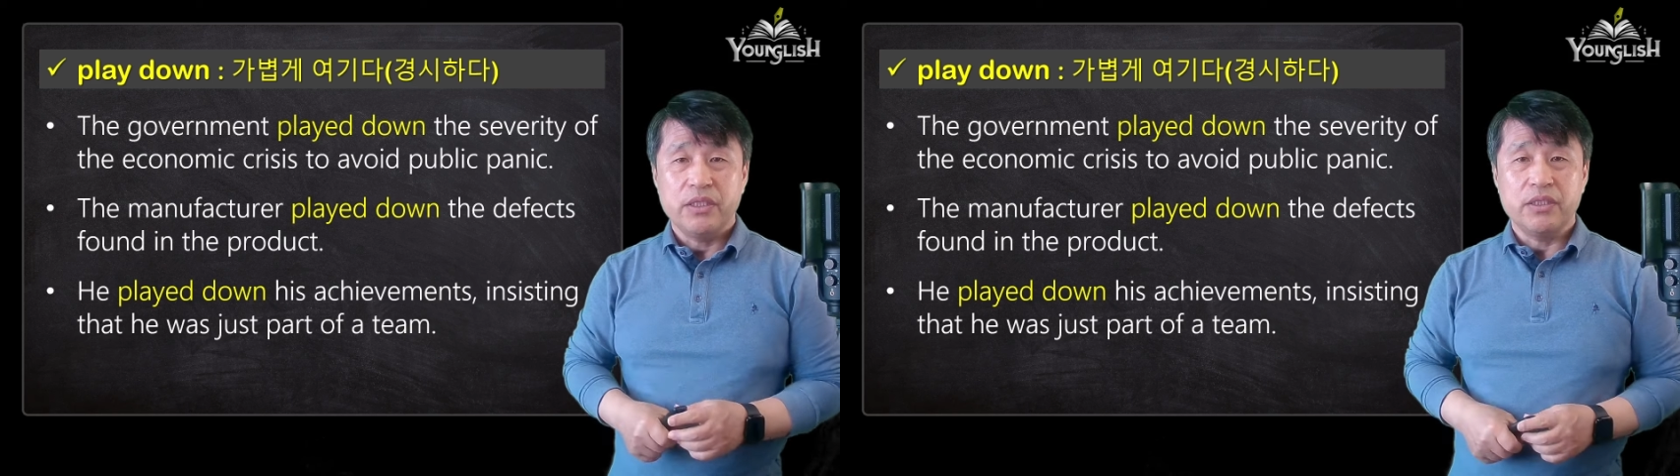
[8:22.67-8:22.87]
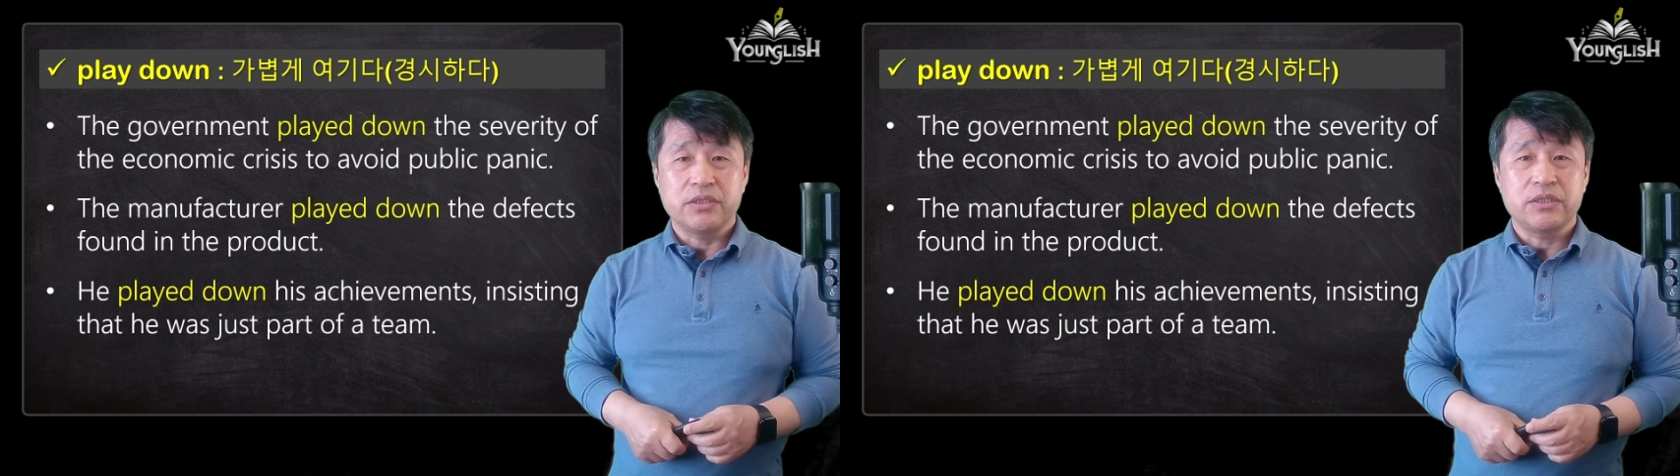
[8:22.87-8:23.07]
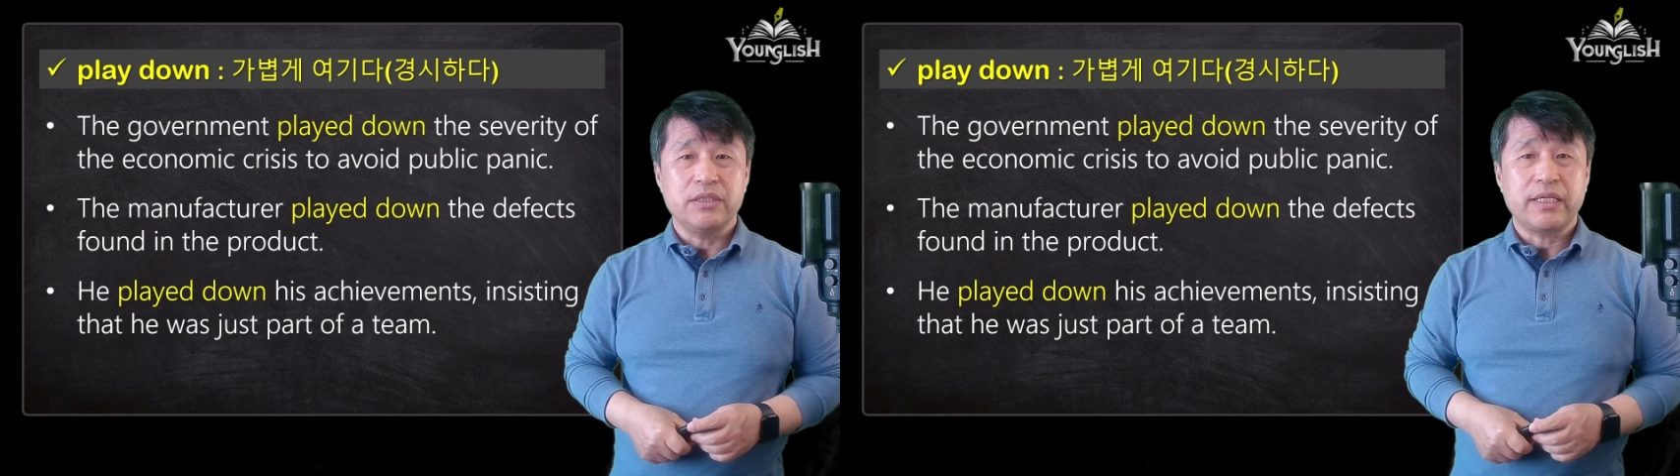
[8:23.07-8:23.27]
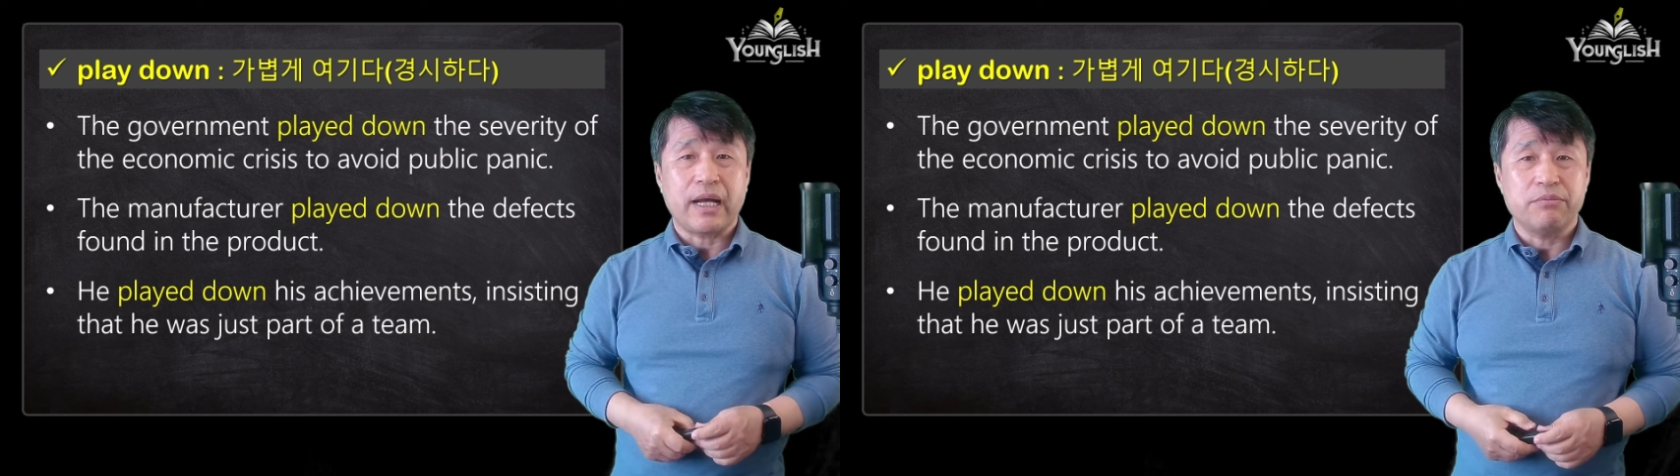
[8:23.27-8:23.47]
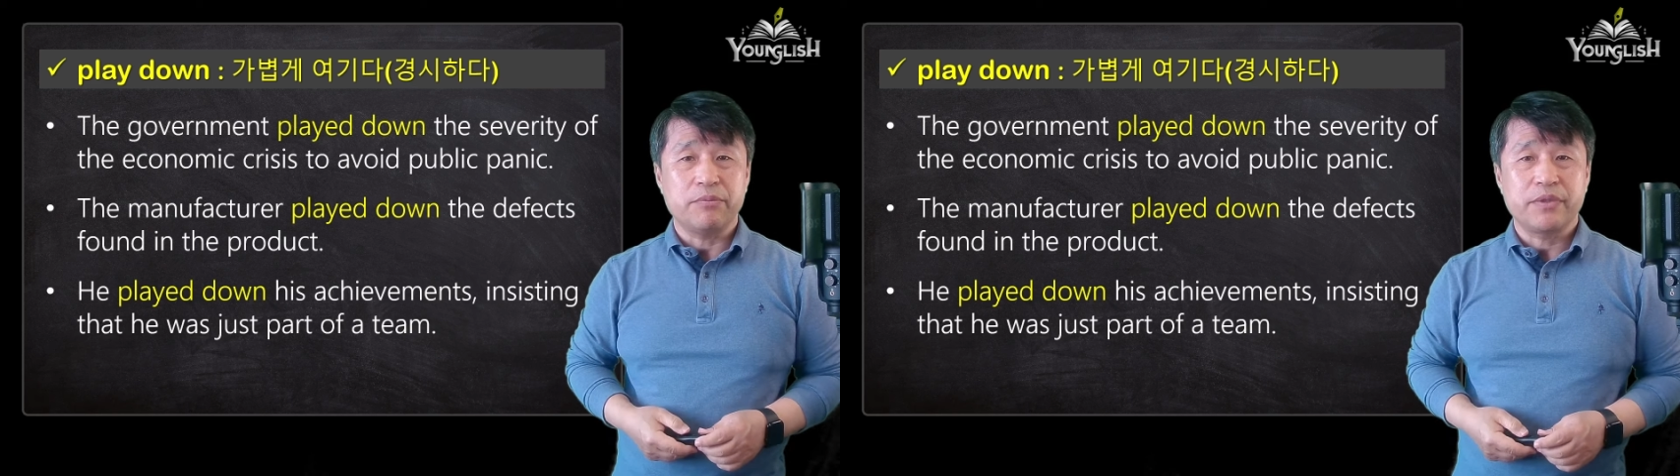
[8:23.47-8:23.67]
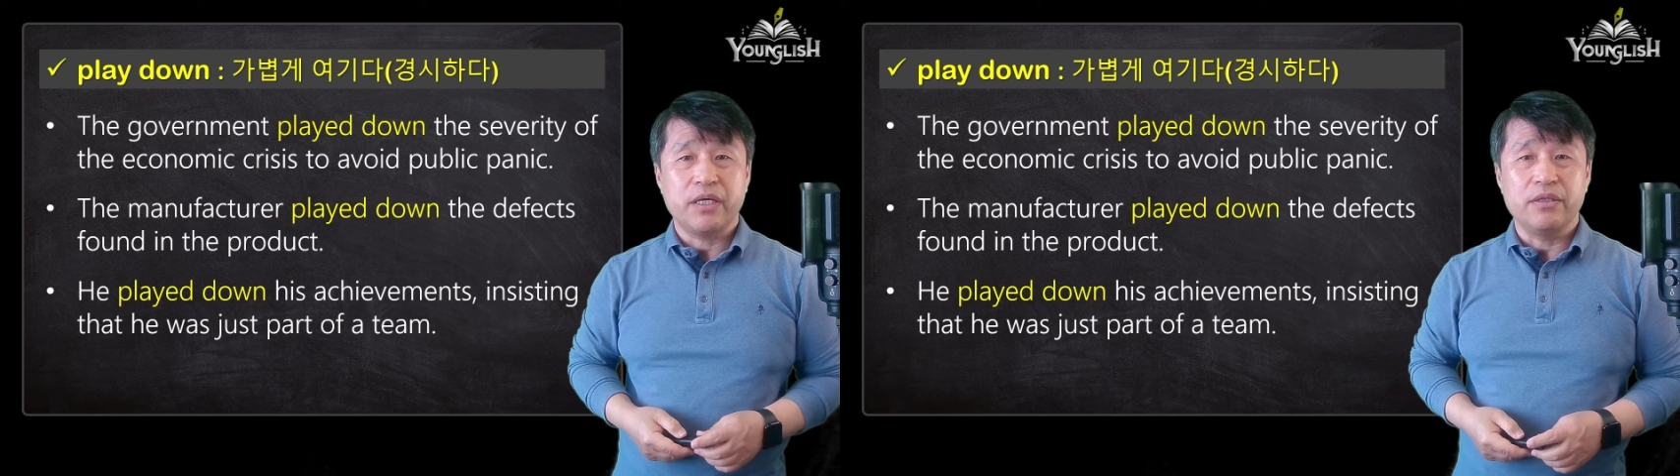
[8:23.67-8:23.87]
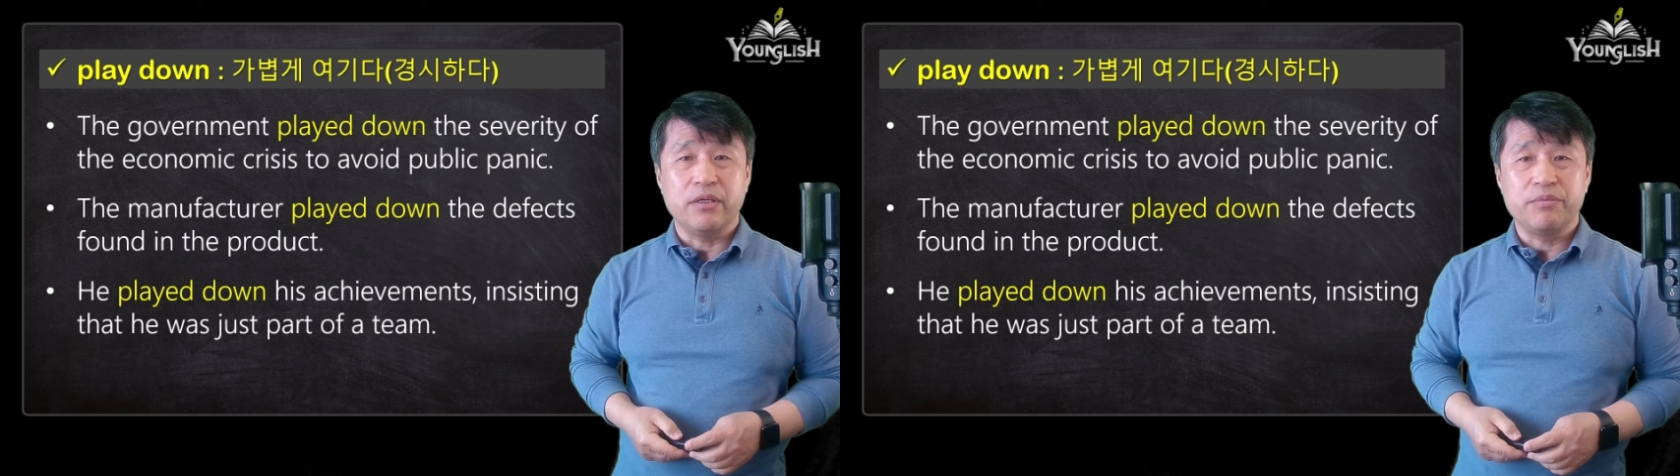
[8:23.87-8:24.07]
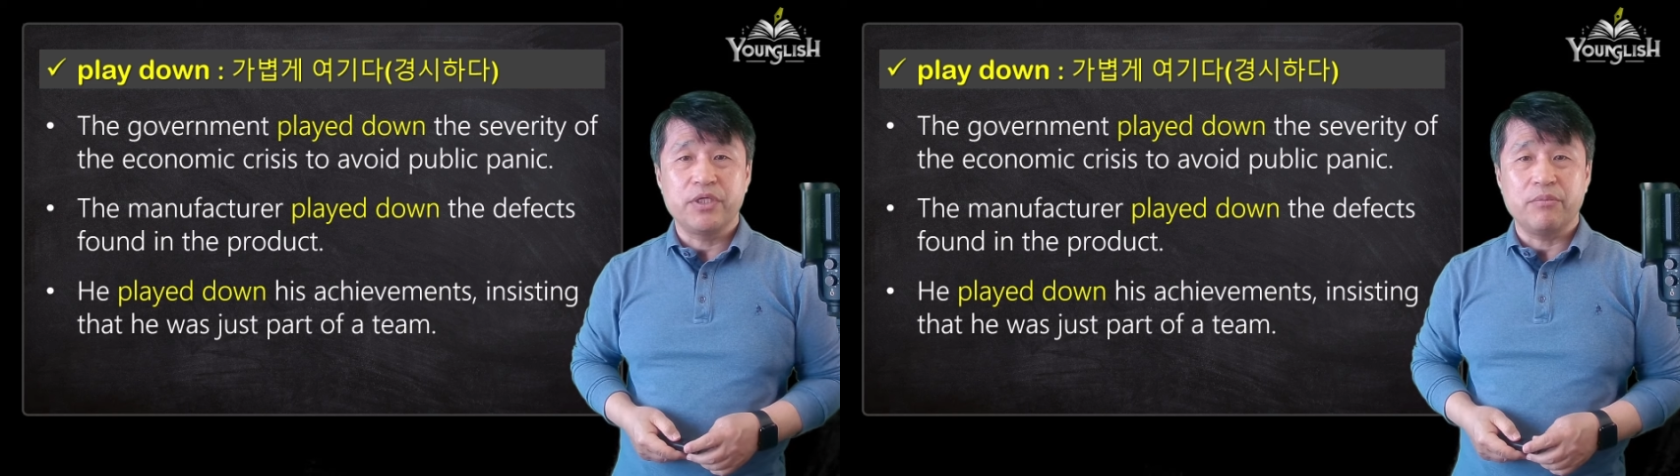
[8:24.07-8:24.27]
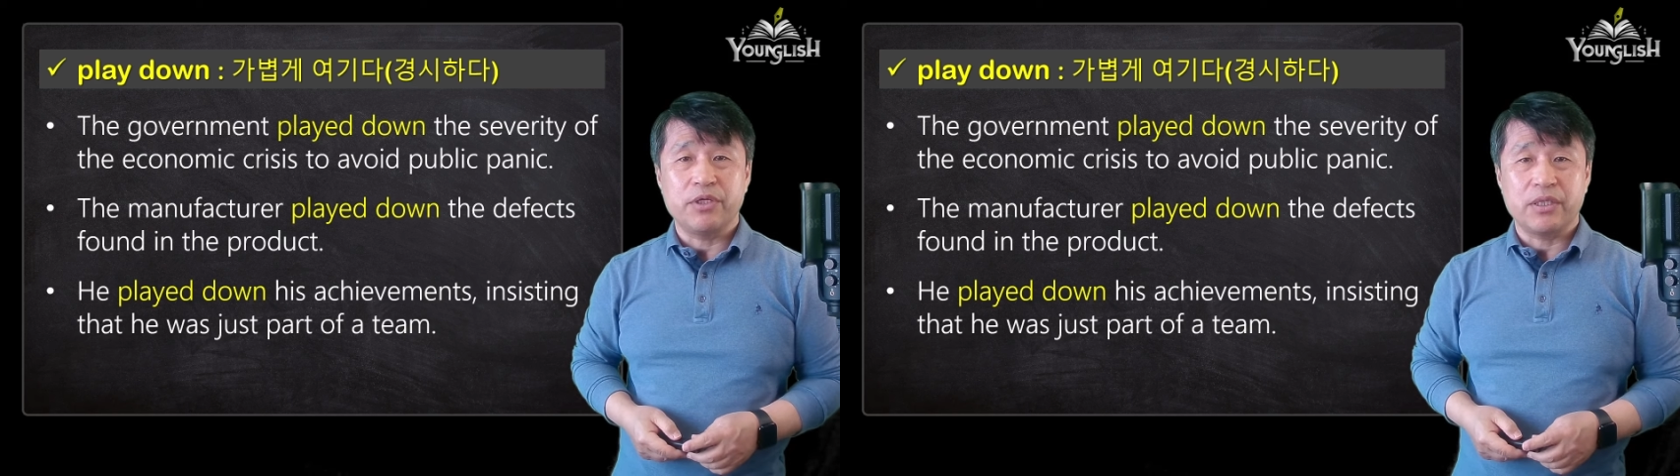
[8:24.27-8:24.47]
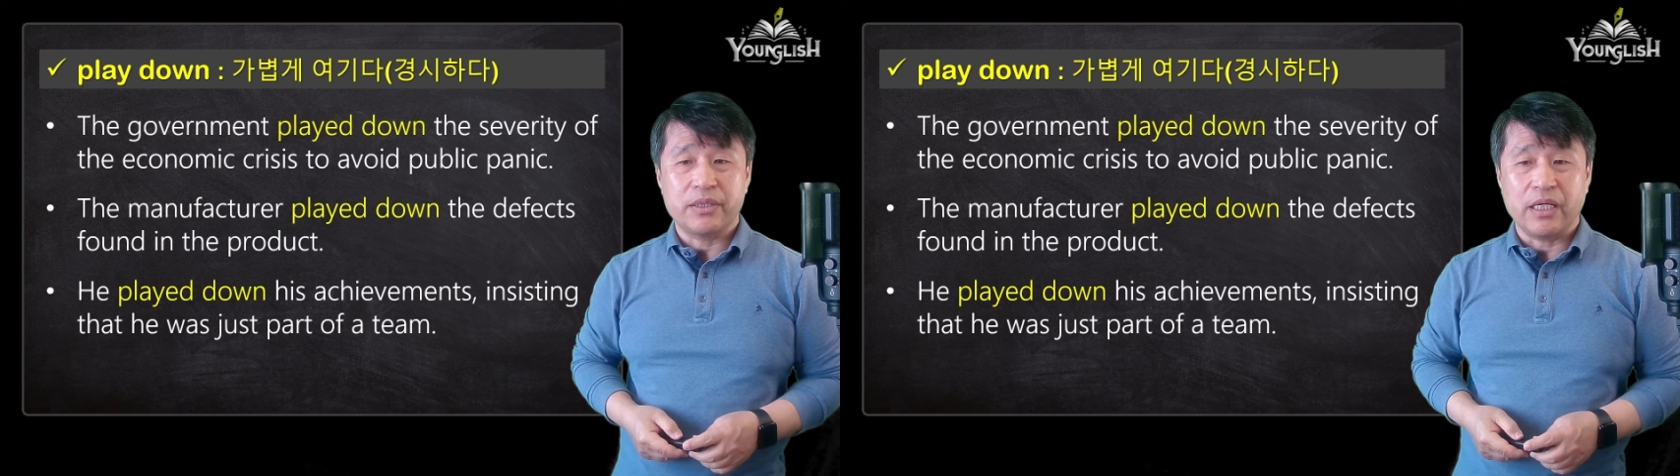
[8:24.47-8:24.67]
이것을 가볍게
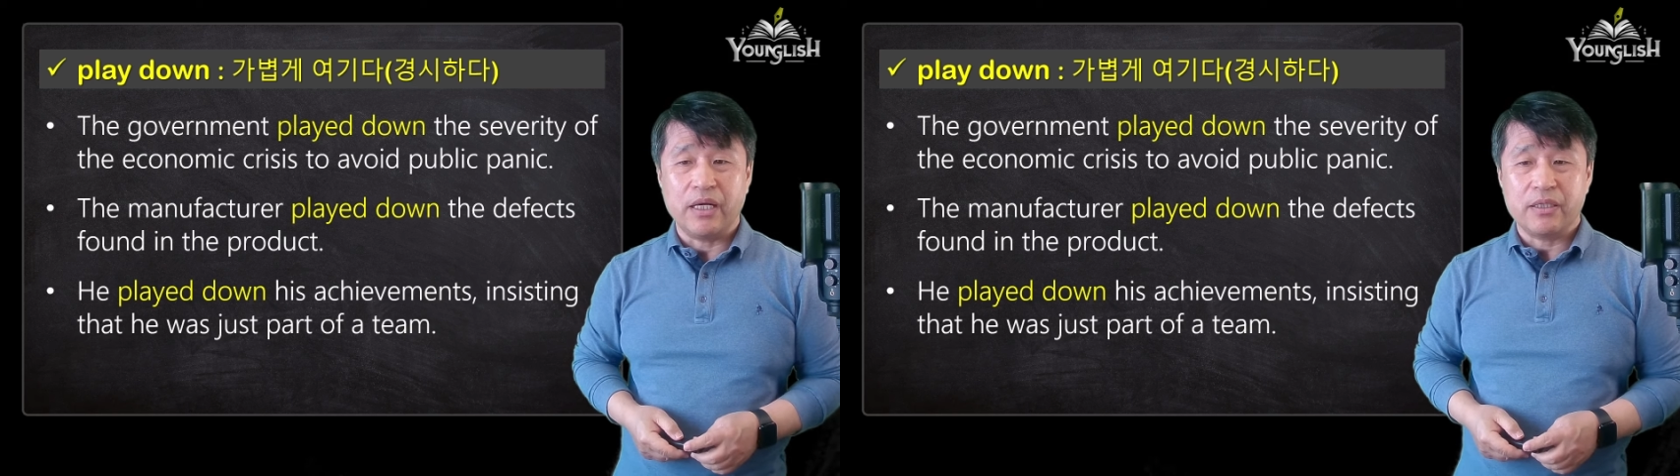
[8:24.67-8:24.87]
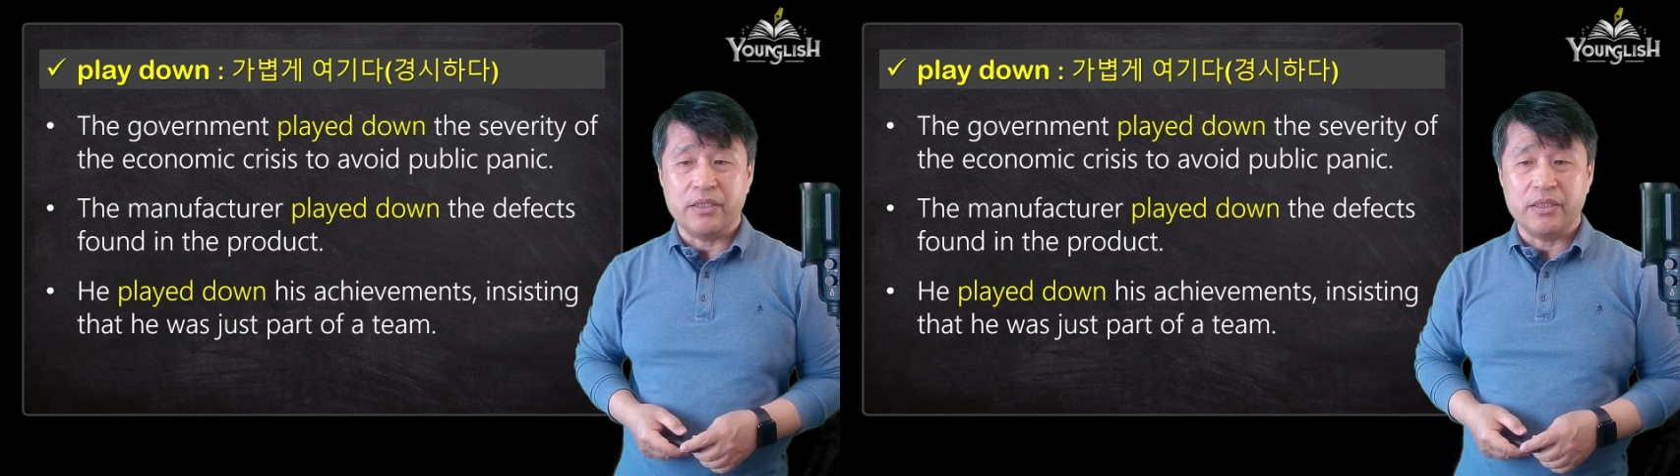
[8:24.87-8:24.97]
넘겨버렸다.